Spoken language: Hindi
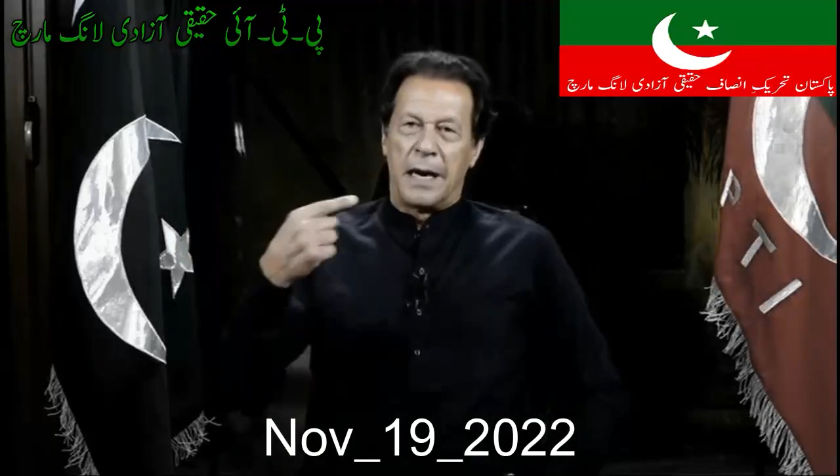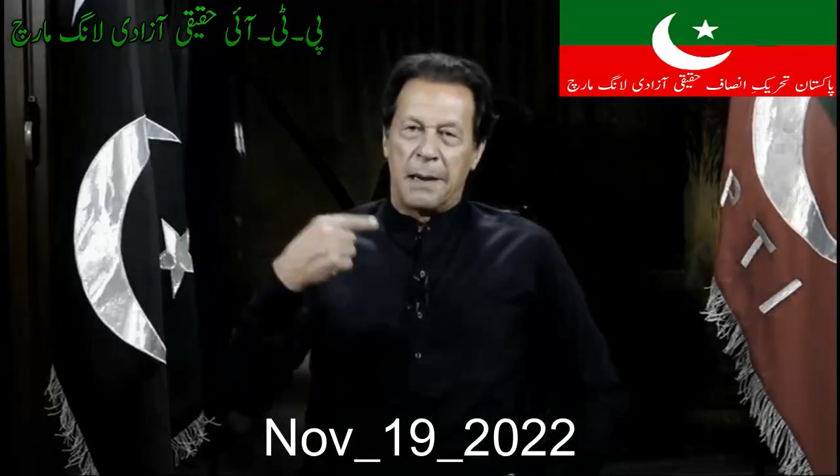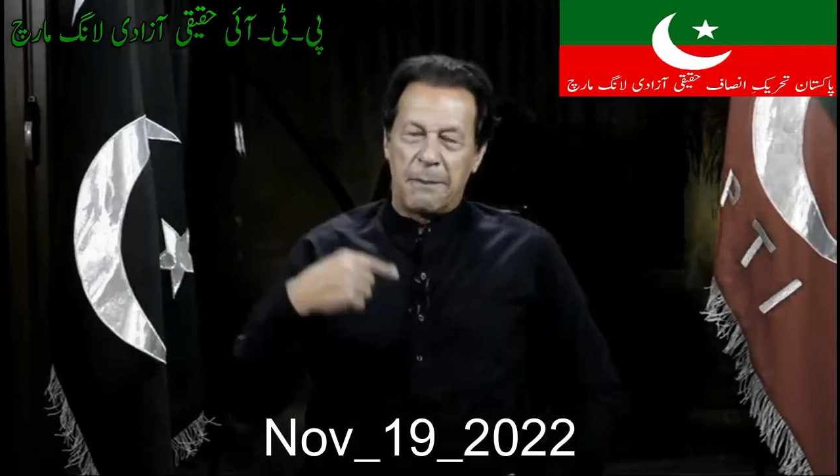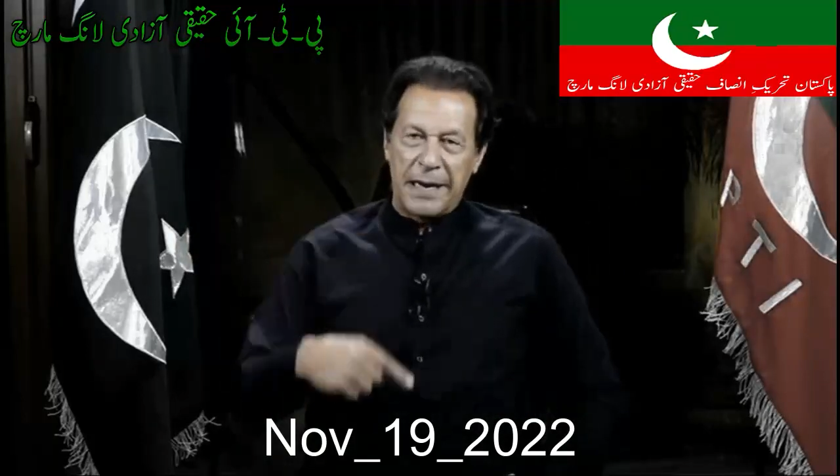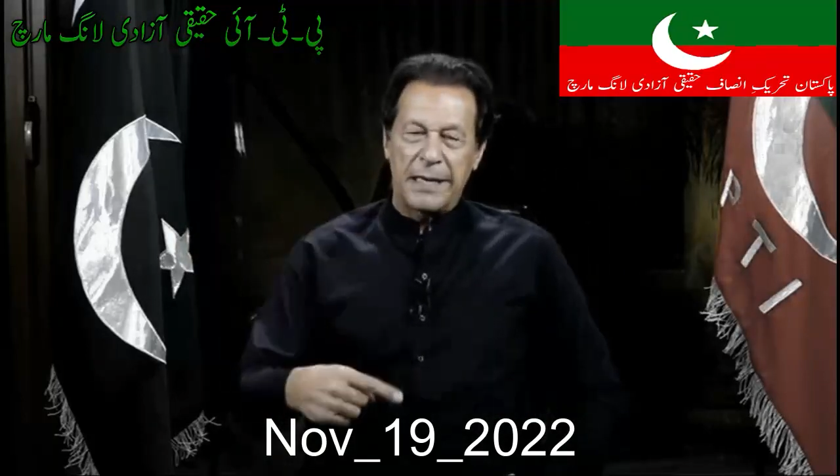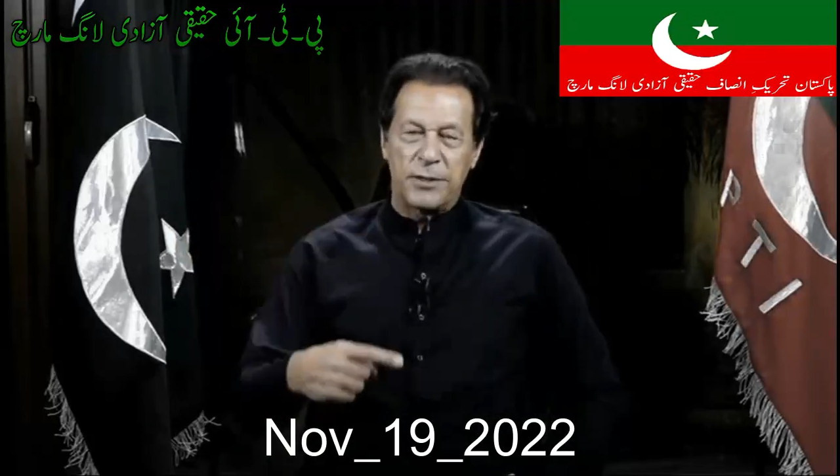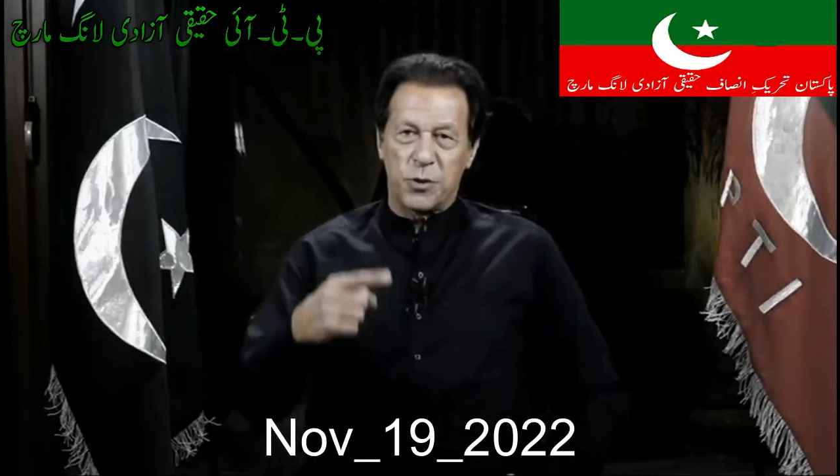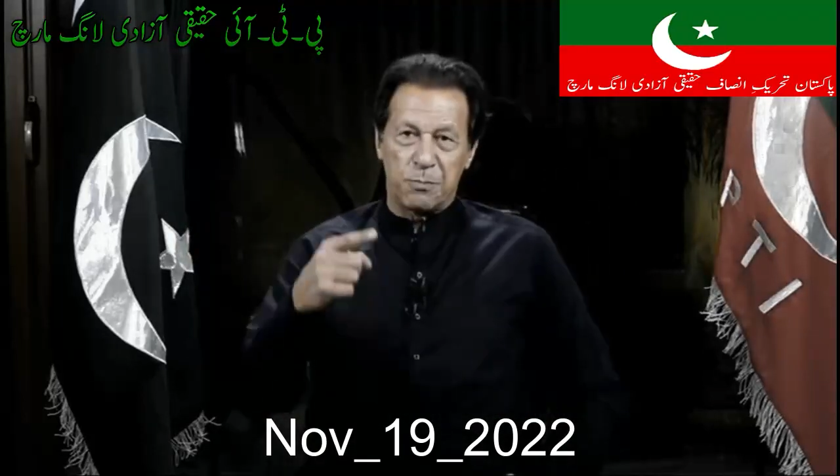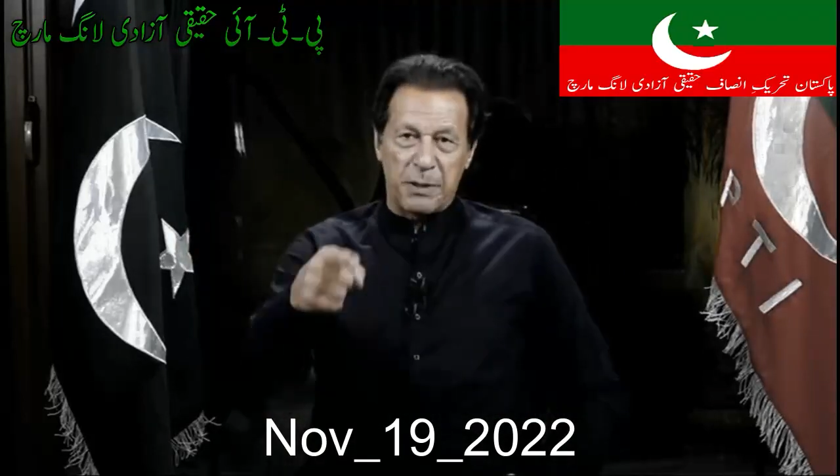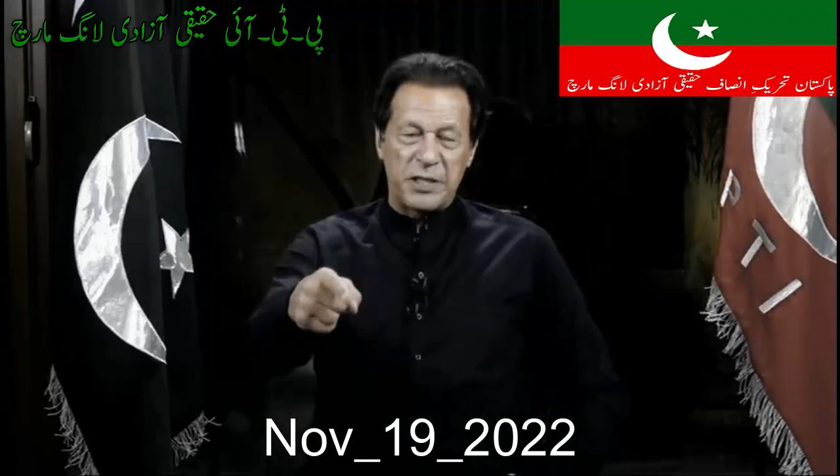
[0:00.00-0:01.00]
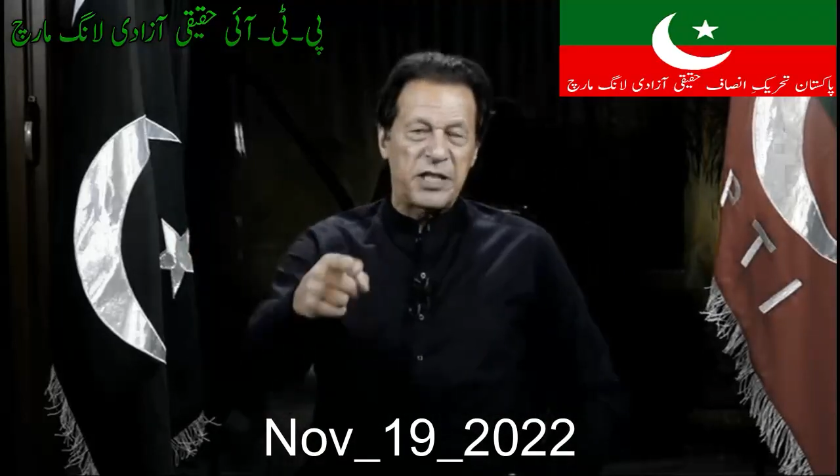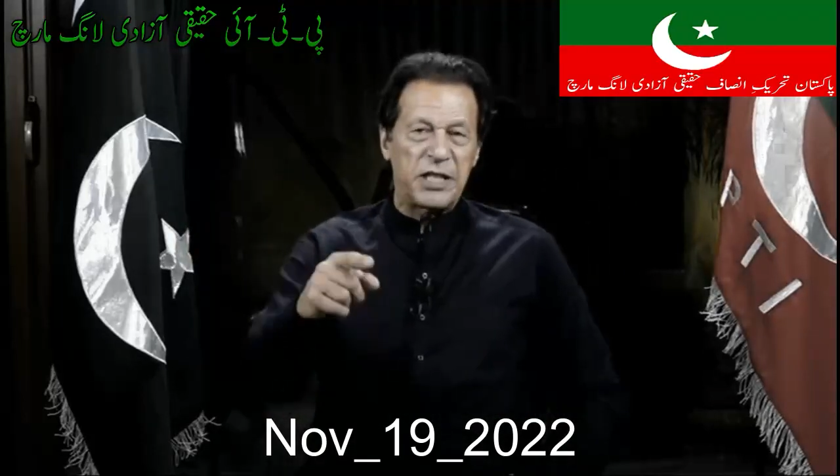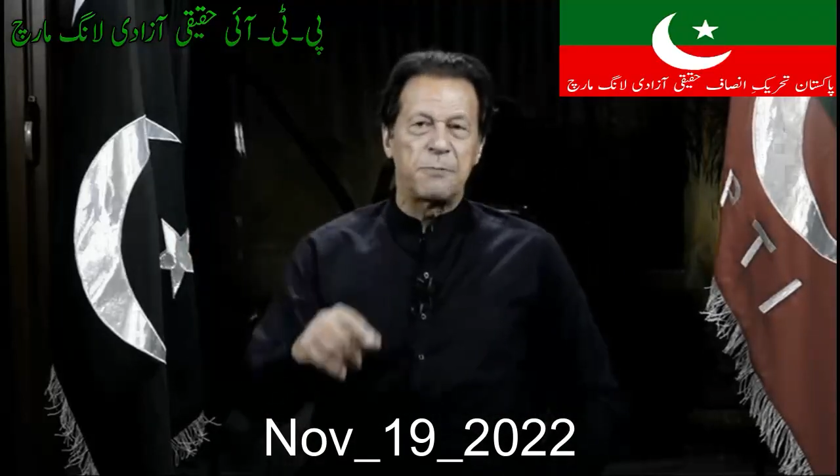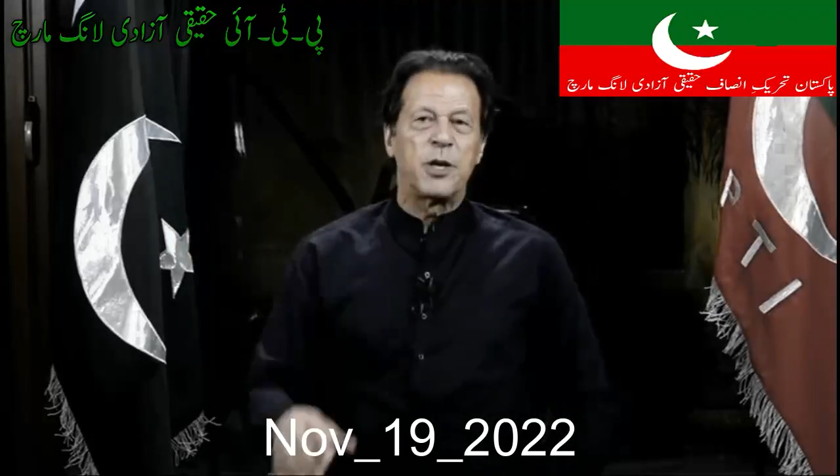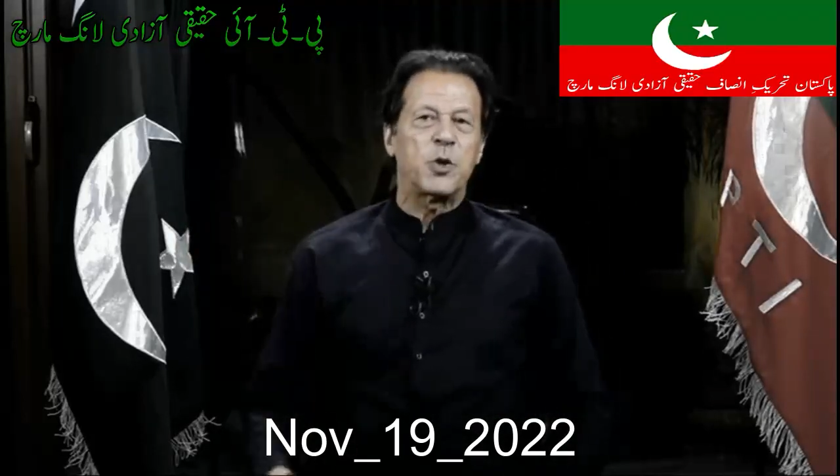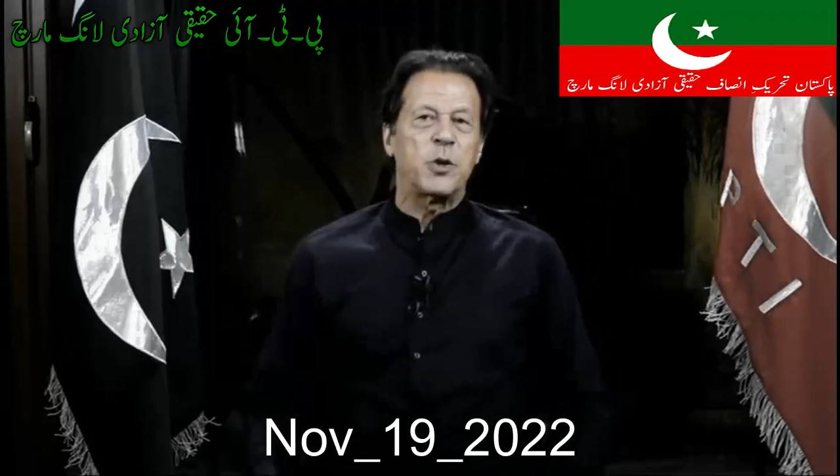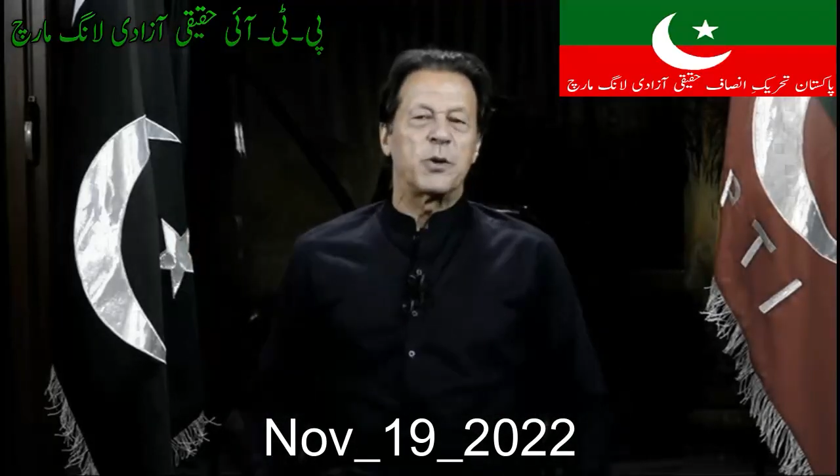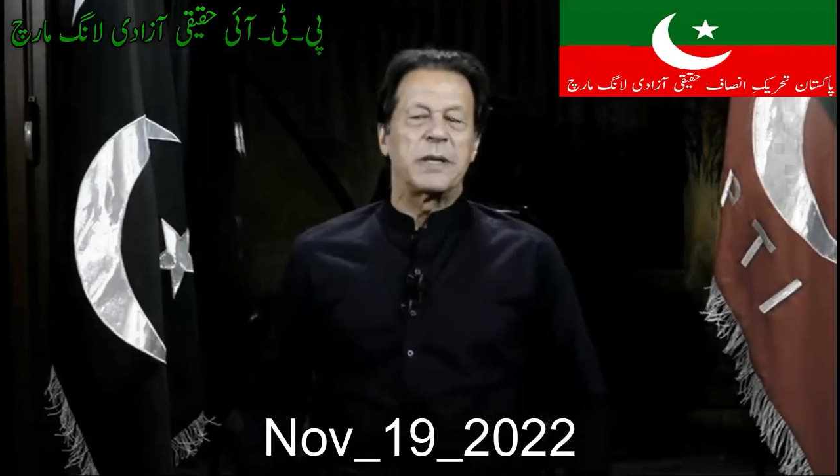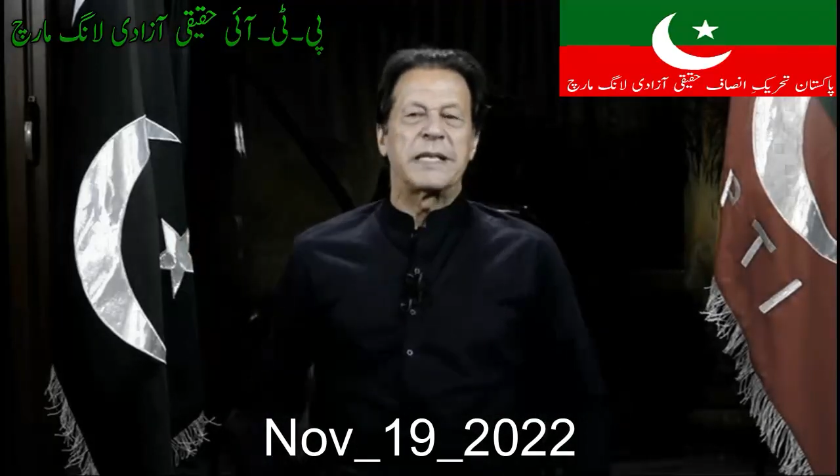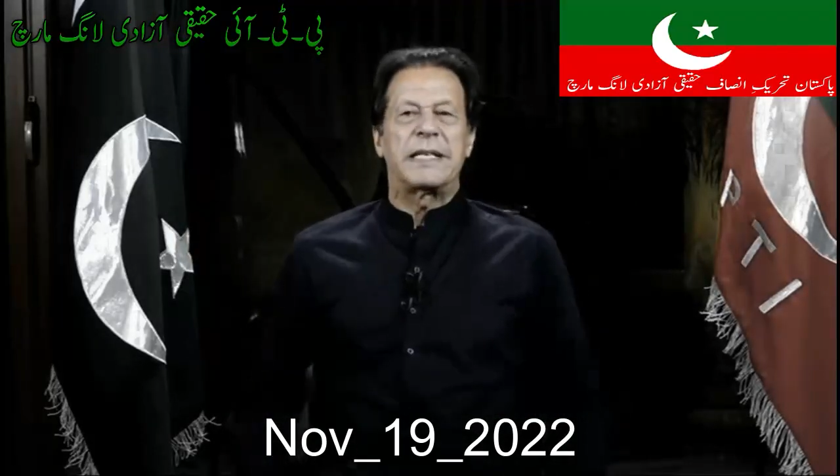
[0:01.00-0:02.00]
हमारे तो 25 मई को
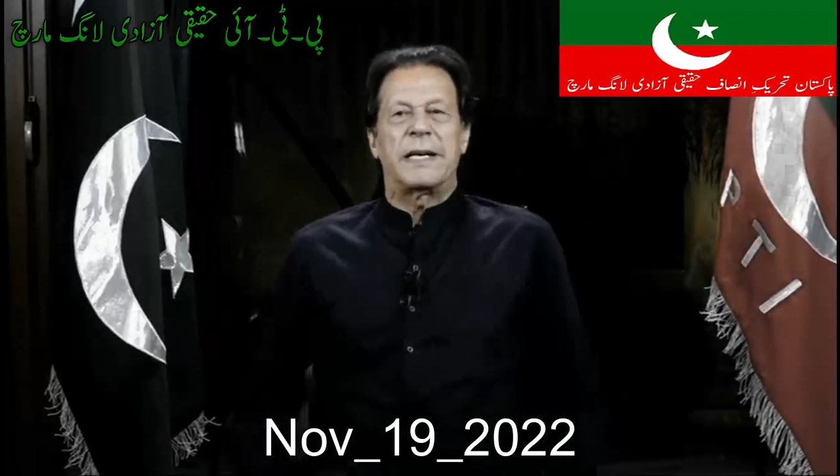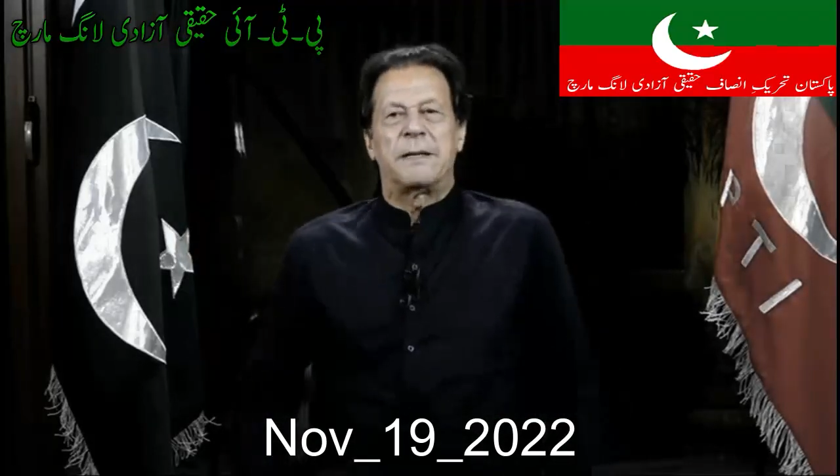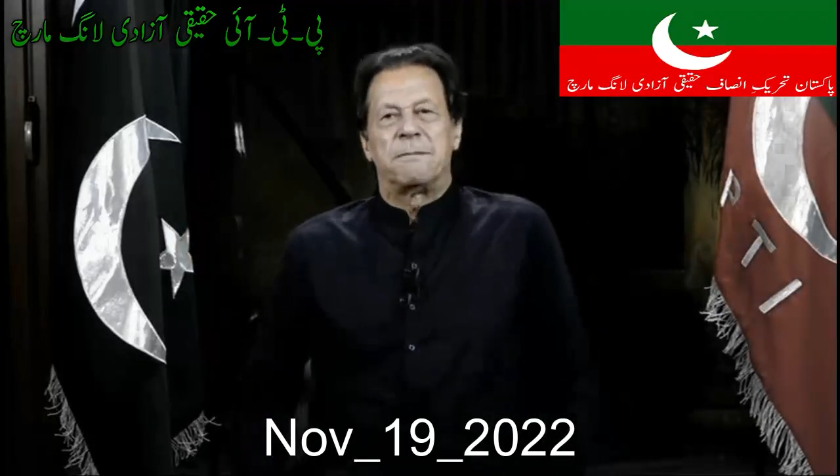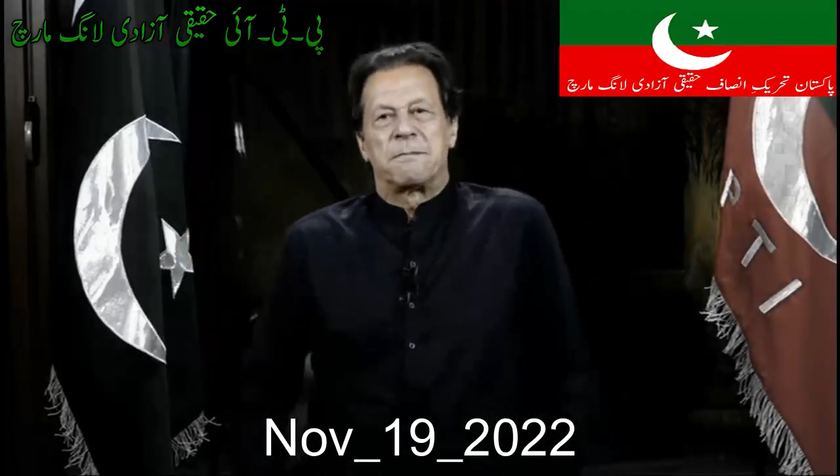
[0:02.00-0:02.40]
इन्होंने किया